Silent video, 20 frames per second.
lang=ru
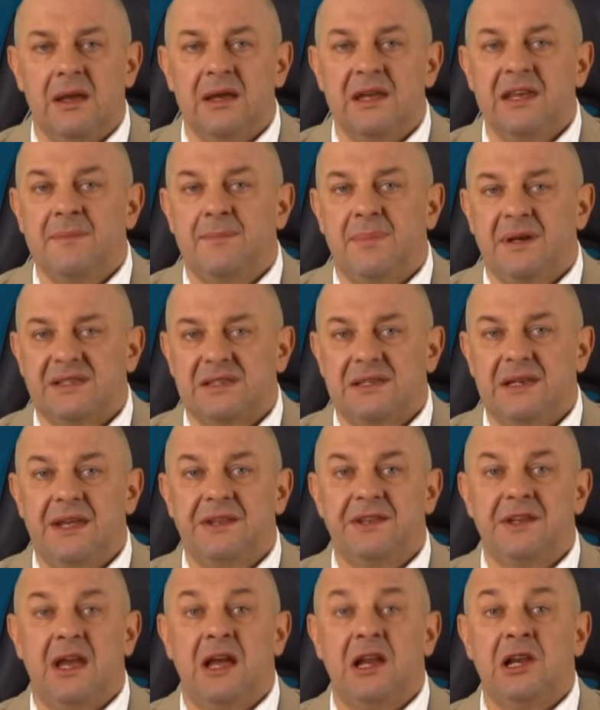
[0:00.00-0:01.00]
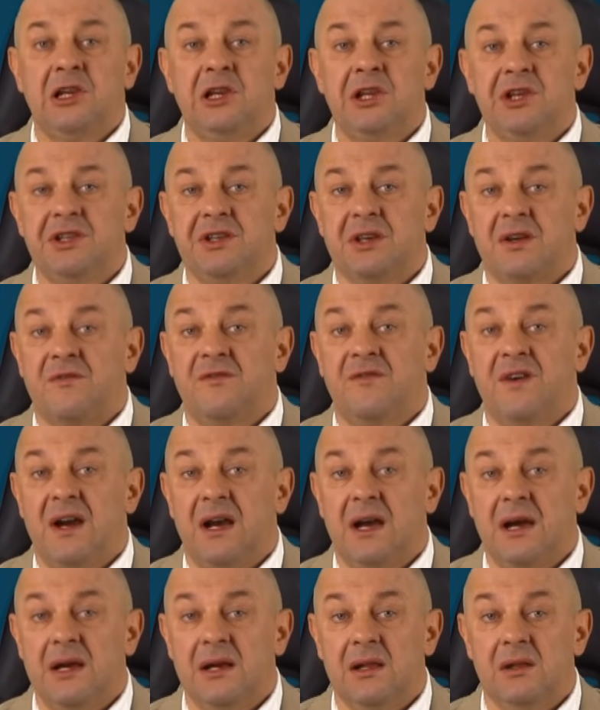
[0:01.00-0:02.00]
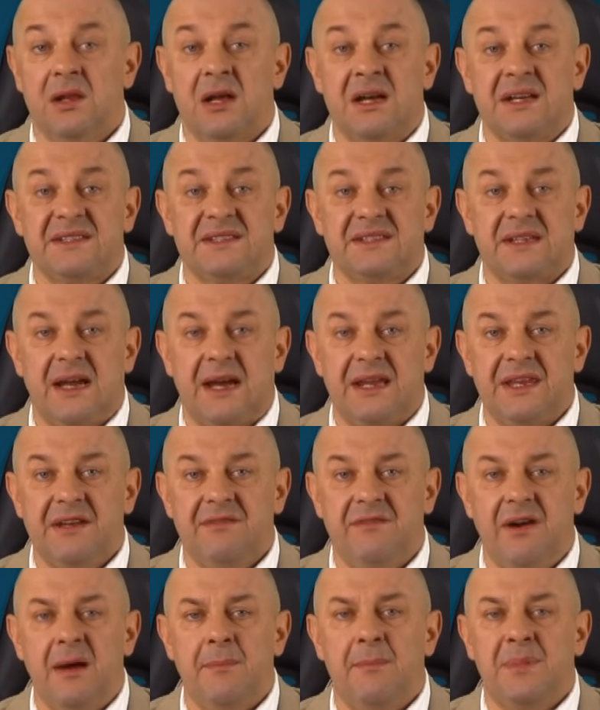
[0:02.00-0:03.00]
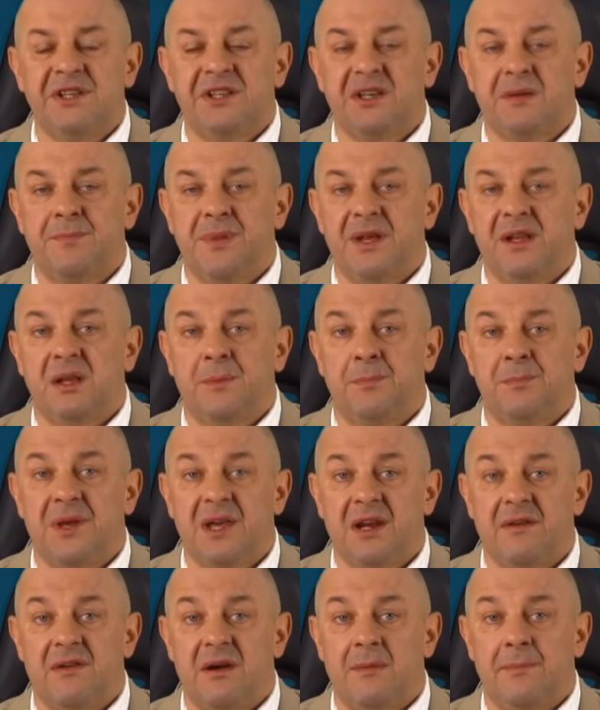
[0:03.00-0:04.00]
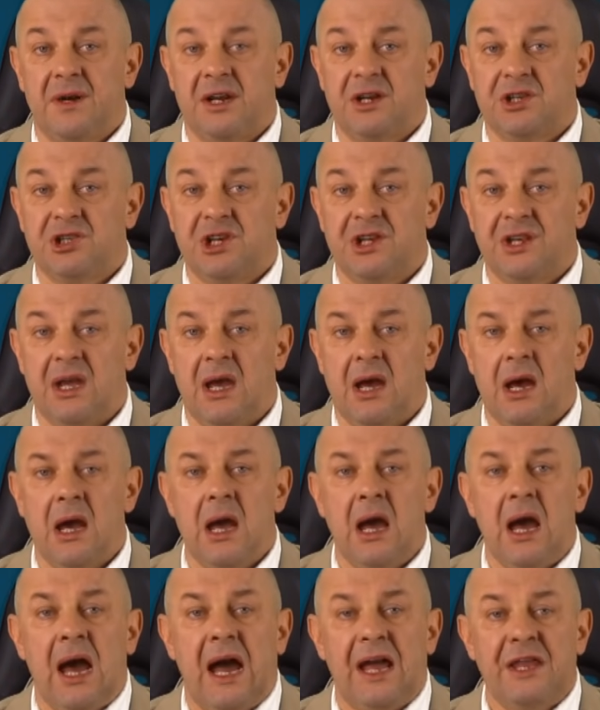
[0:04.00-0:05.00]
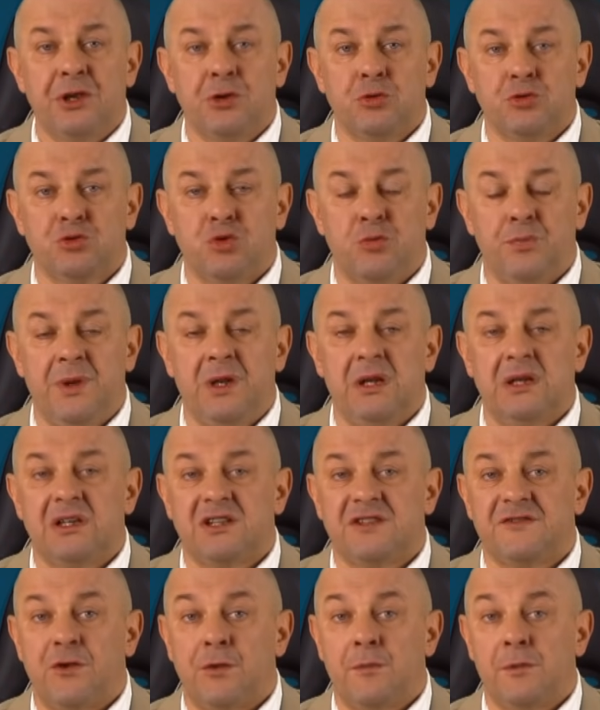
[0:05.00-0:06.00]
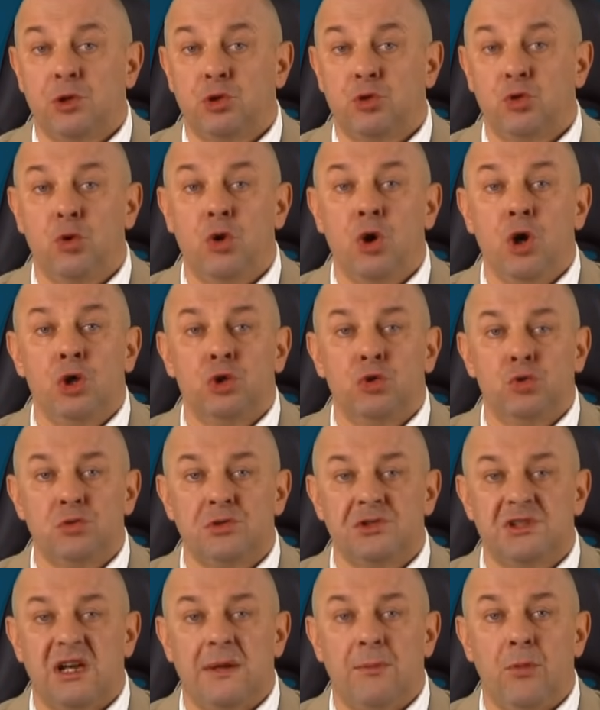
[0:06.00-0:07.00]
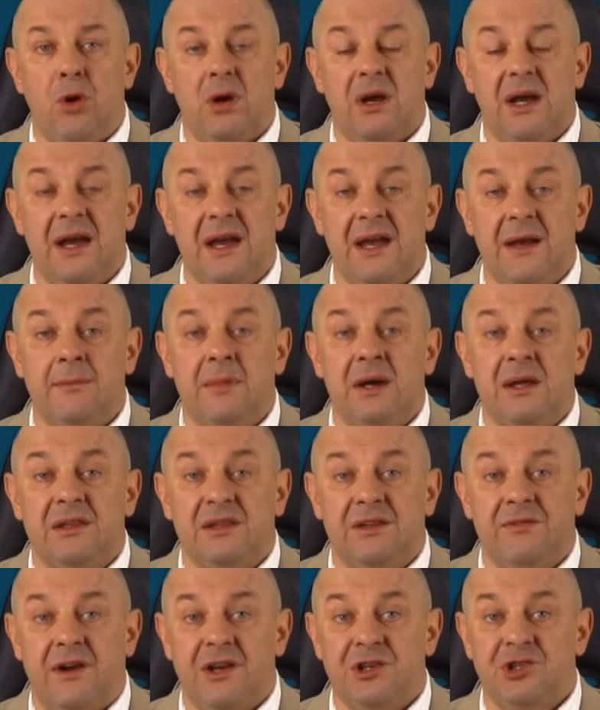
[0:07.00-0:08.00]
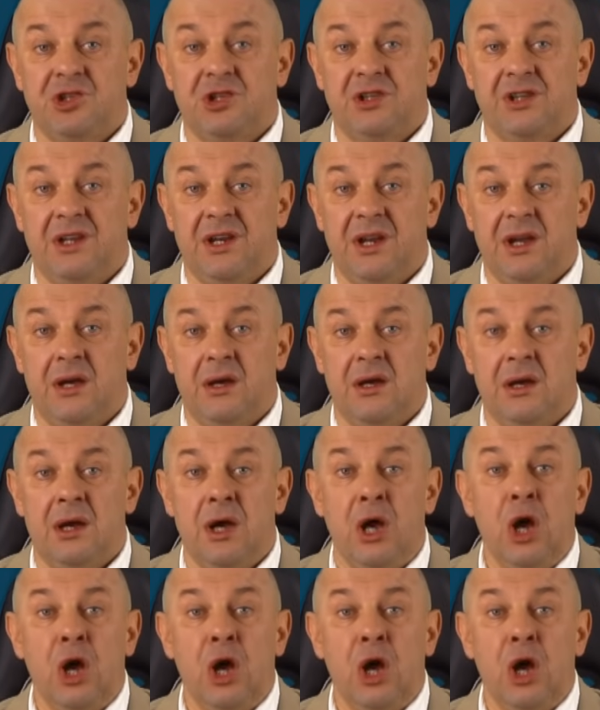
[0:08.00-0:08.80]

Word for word: И последний лидер ВХЛ СКА потерпела первое поражение. Они уступили на своем льду Тульскому ОКМ 2-4.